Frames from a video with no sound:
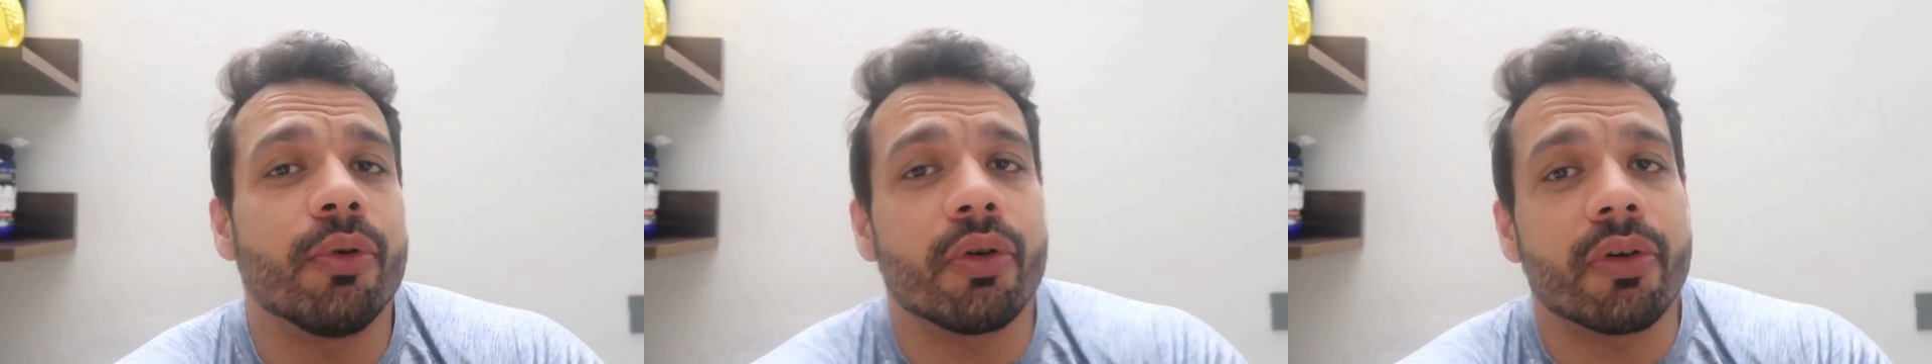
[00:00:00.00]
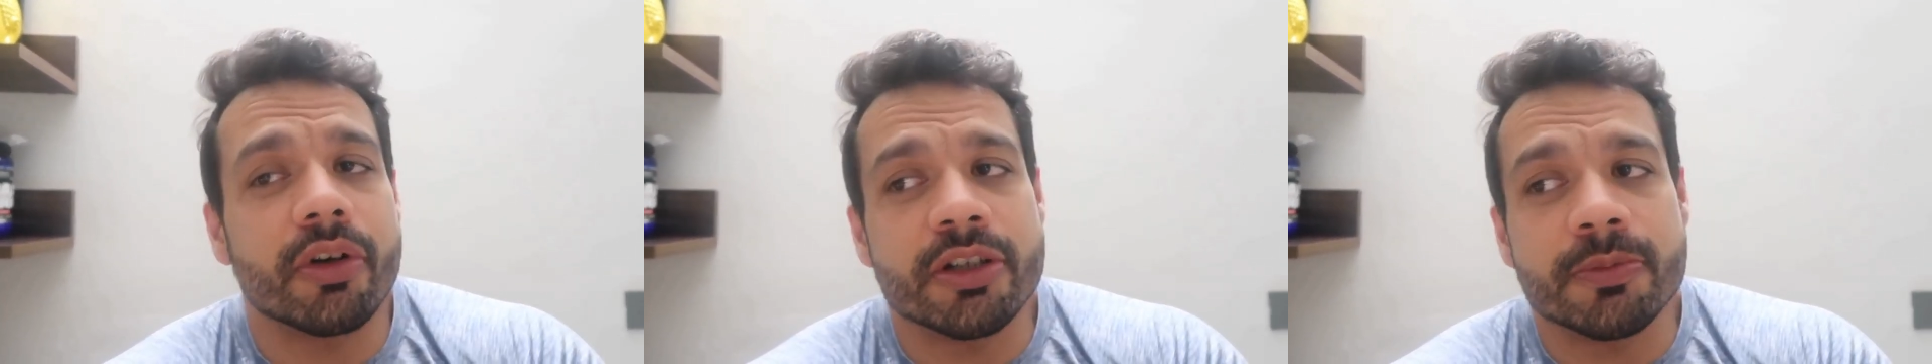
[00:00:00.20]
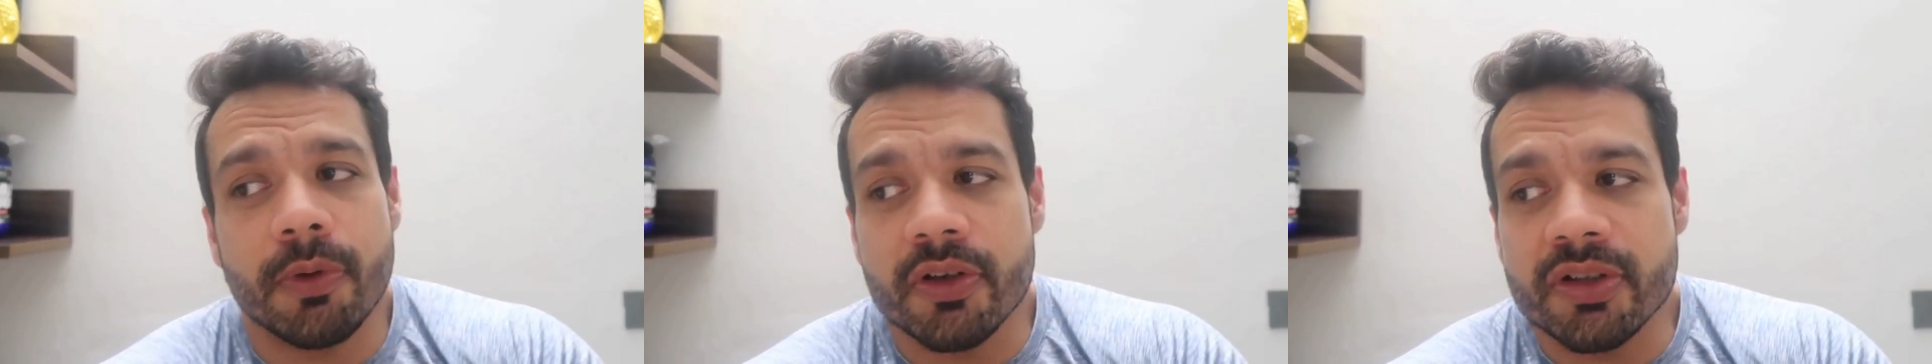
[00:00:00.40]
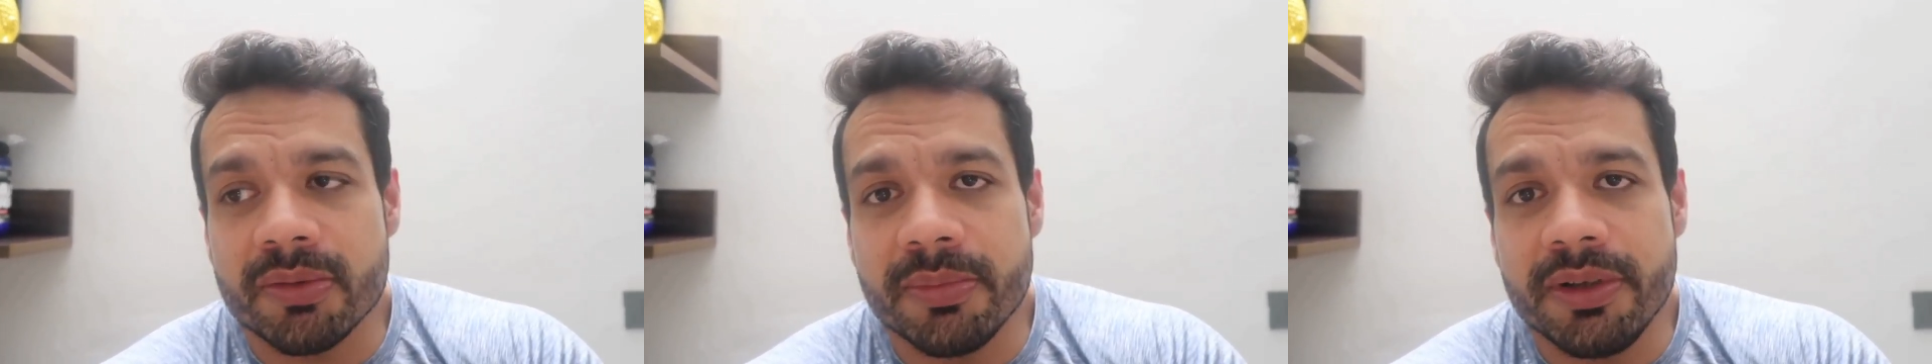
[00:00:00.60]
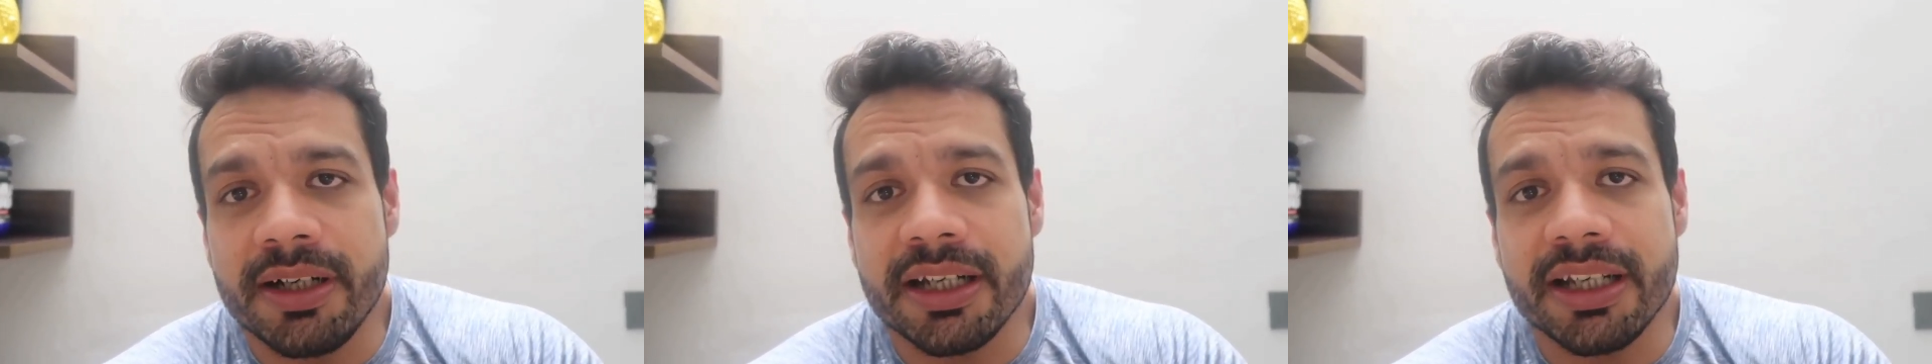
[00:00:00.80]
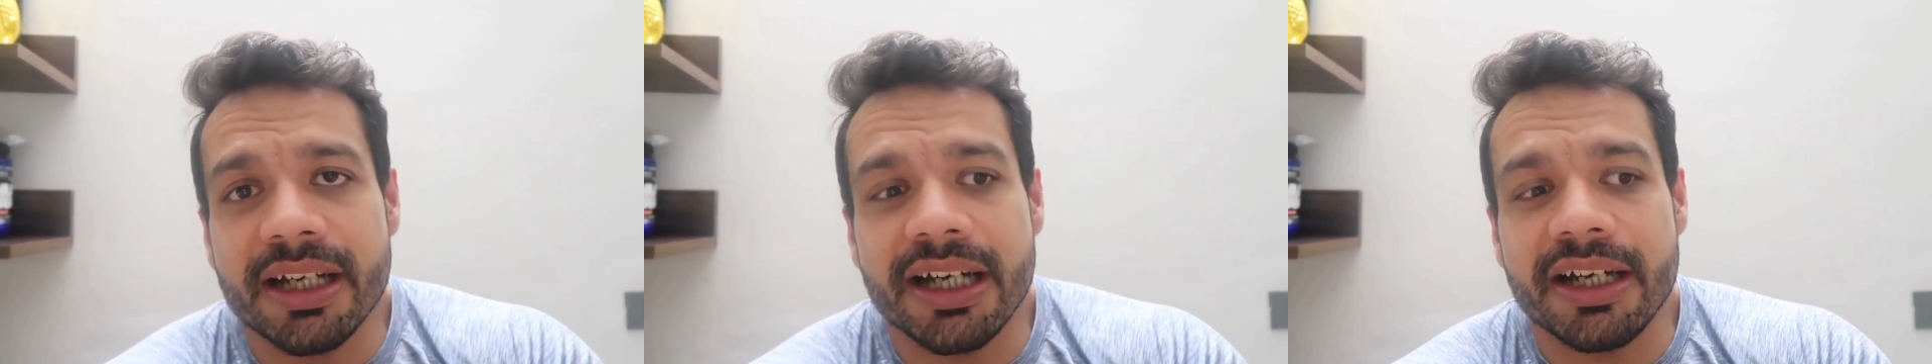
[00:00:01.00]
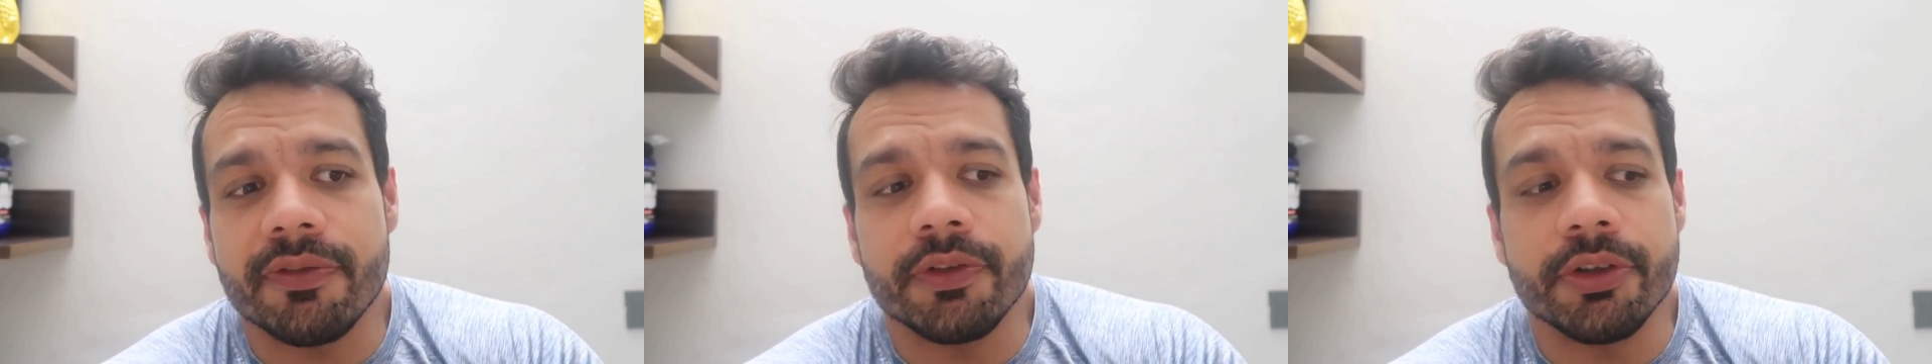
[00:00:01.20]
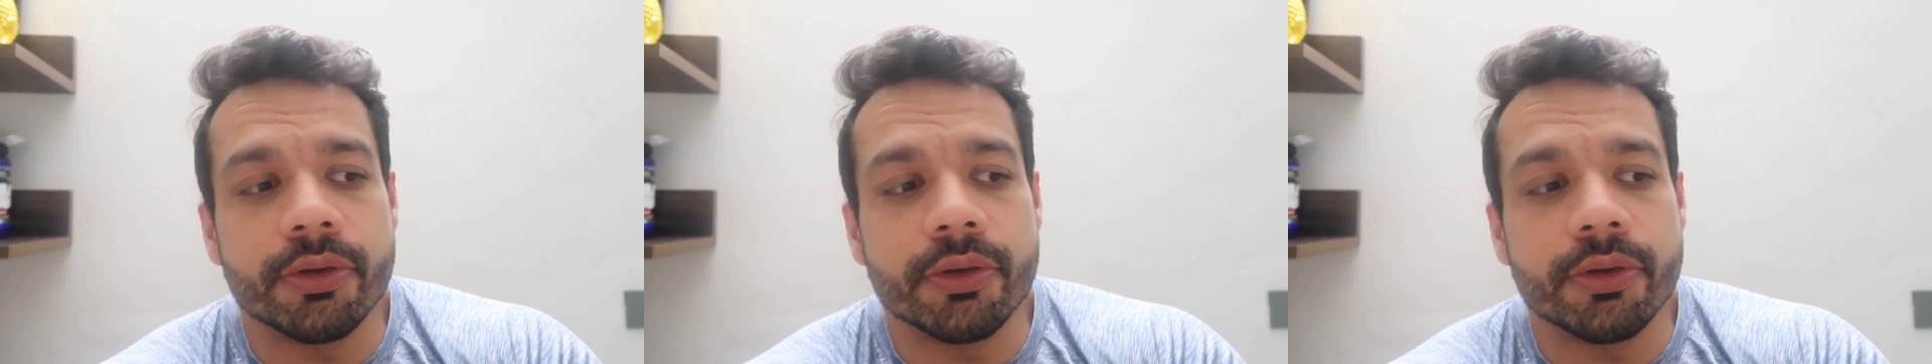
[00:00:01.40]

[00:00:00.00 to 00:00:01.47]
मोर रिस्पॉन्सिबिलिटी आई हैव